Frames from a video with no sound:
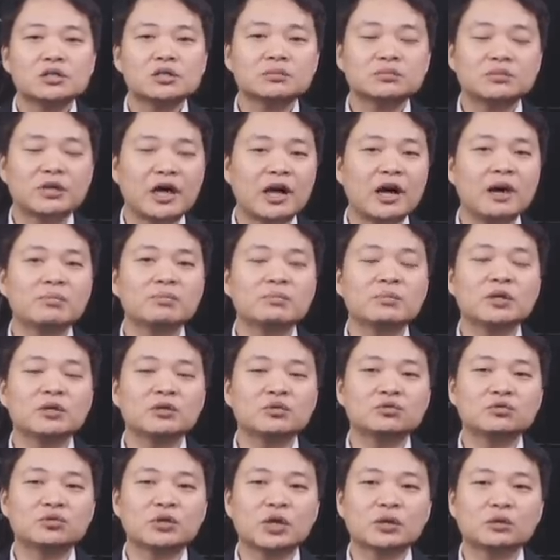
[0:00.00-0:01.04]
지금
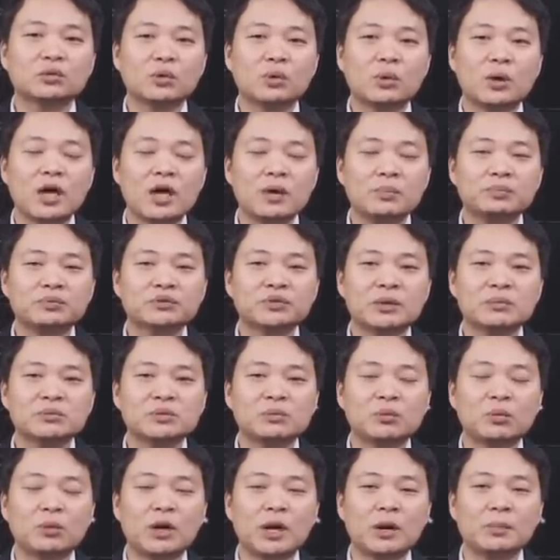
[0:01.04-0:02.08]
대한민국에도
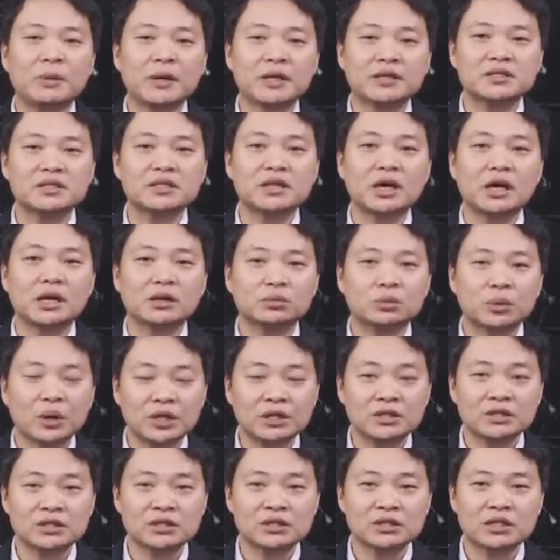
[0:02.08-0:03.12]
F-35가 배치가
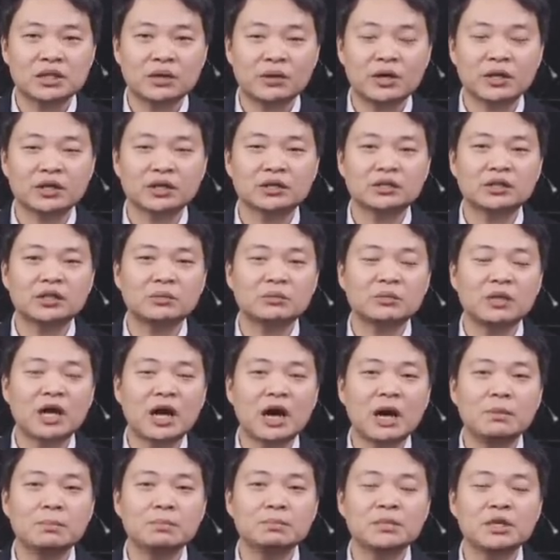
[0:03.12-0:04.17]
돼 있는 상황이기 때문에
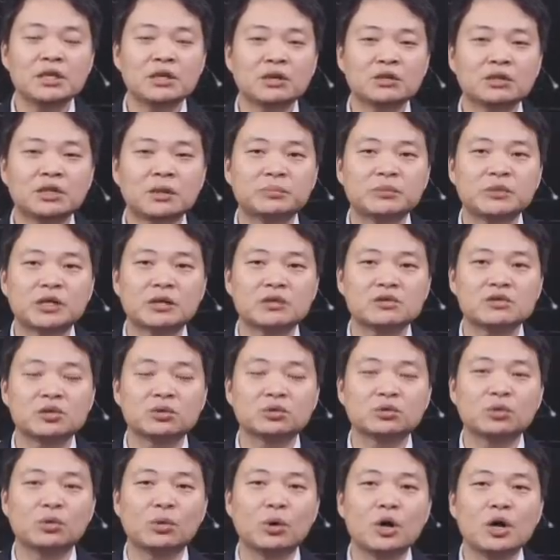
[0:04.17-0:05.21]

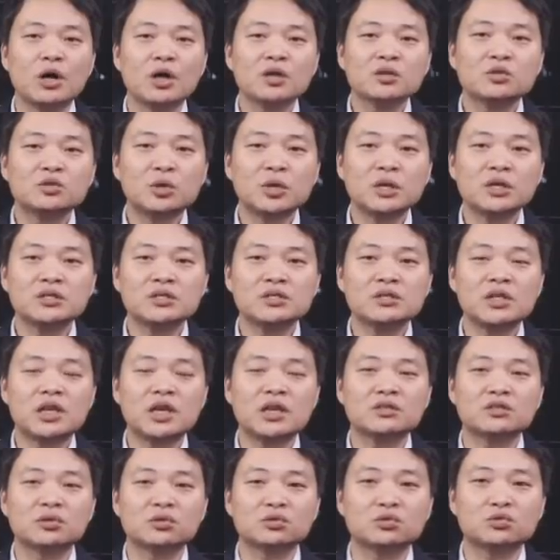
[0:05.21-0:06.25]
한미연합작전으로
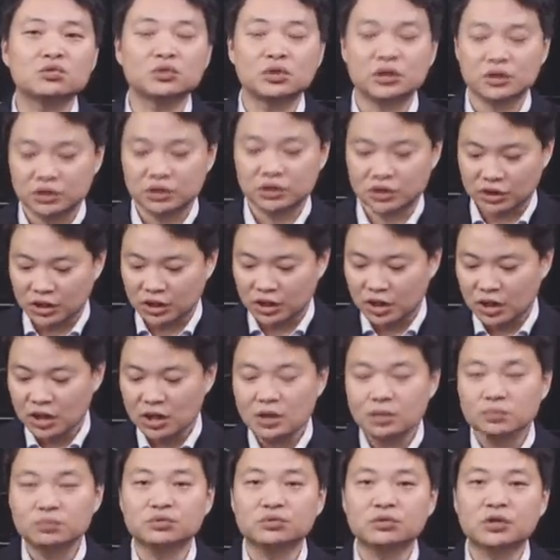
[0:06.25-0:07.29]
최신의 전투기들이
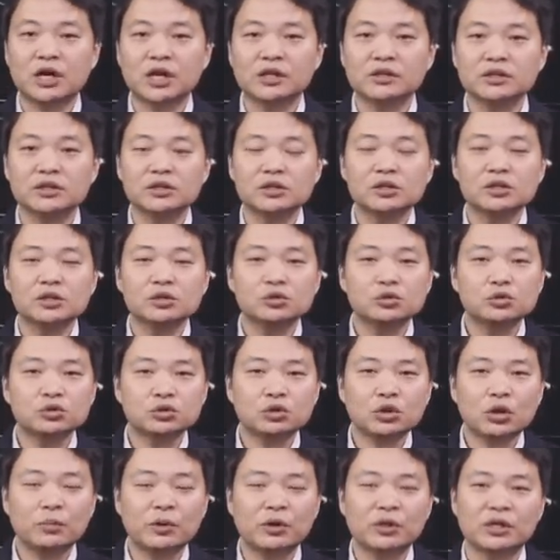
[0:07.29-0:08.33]
북한을
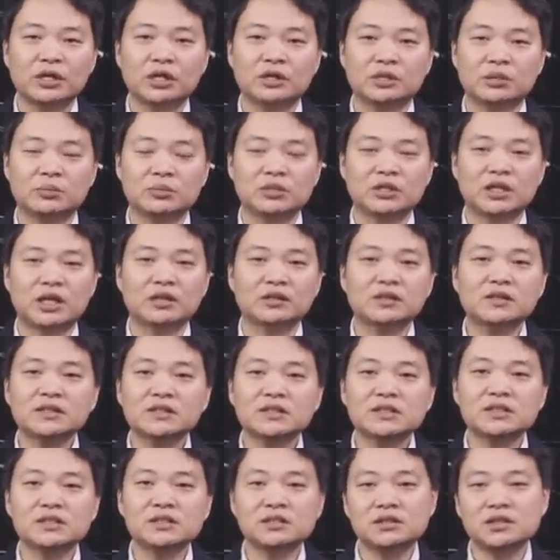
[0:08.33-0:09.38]
훑어버리게 됩니다.
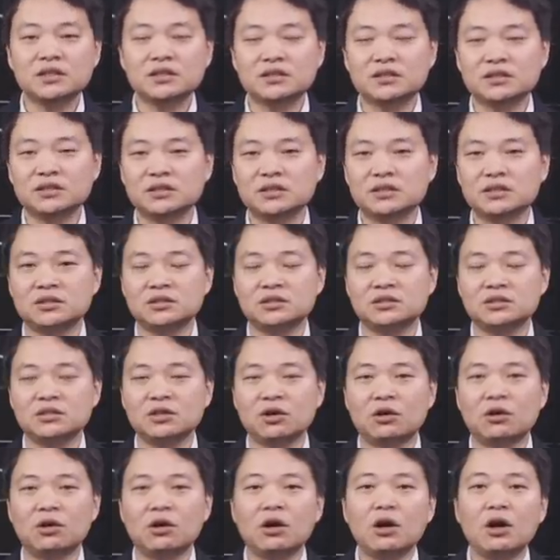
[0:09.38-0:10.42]
특히
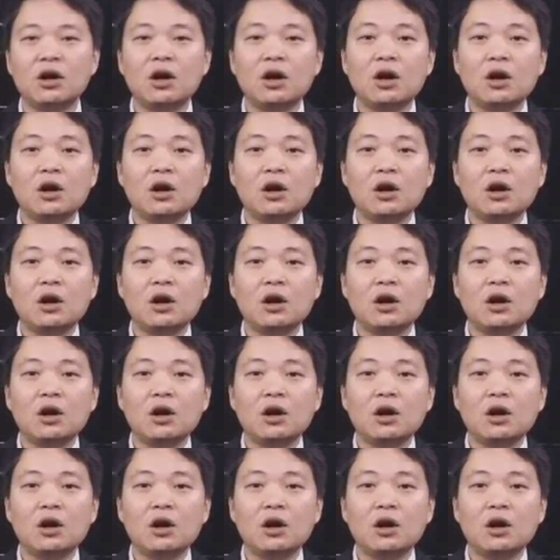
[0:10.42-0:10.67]
스텔스기들은요.